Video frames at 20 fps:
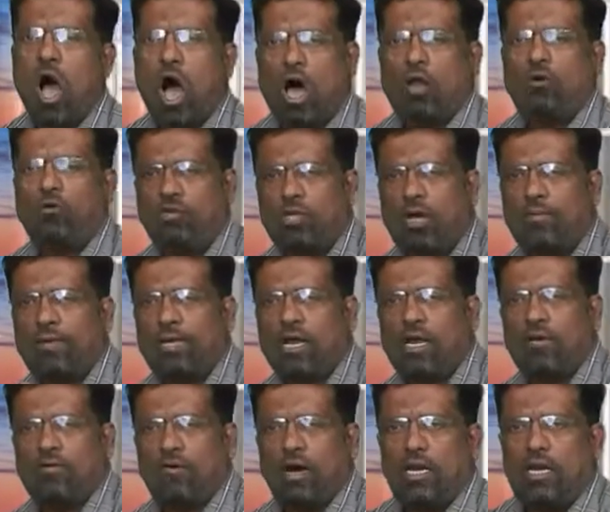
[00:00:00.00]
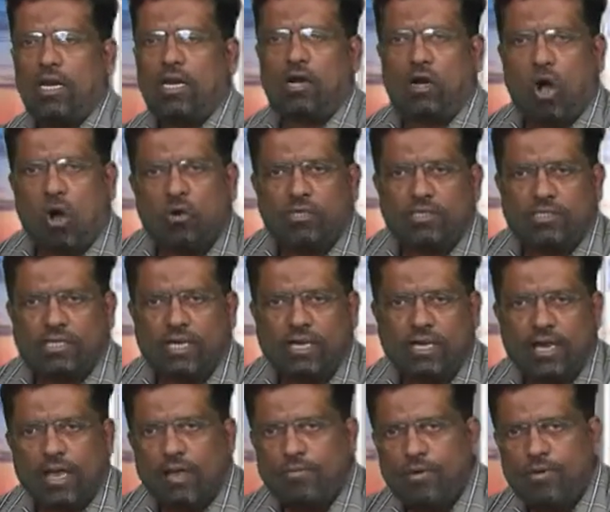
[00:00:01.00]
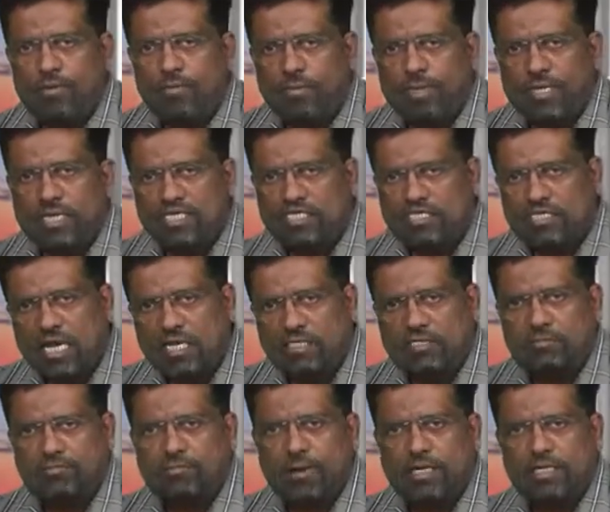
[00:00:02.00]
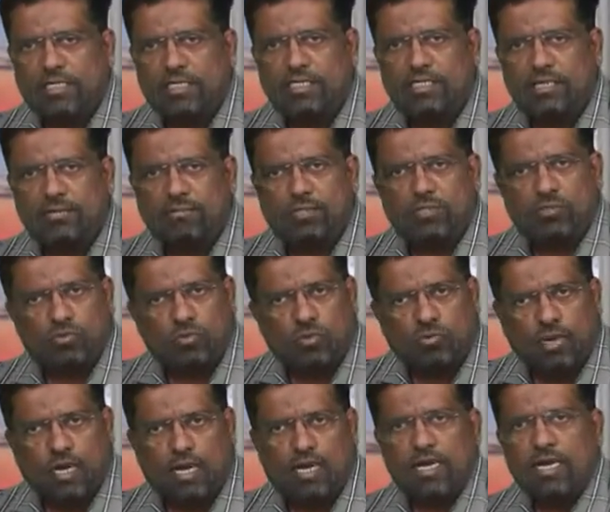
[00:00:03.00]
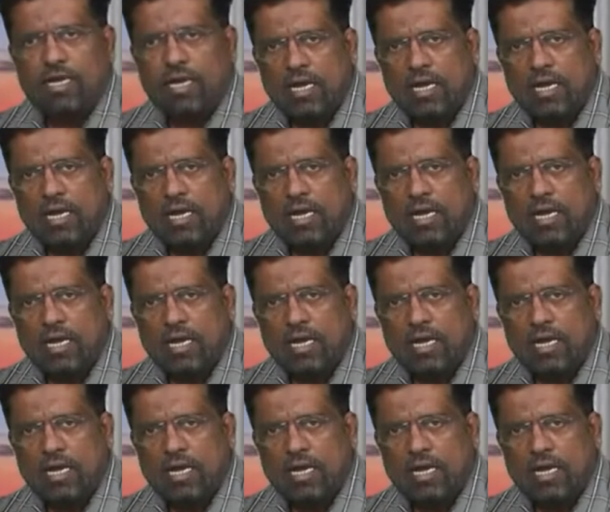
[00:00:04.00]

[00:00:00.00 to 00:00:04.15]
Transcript: आलूदा बनाने वाले कौन थे ये बीवीपी किस सियासी पार्टी से मंसूब है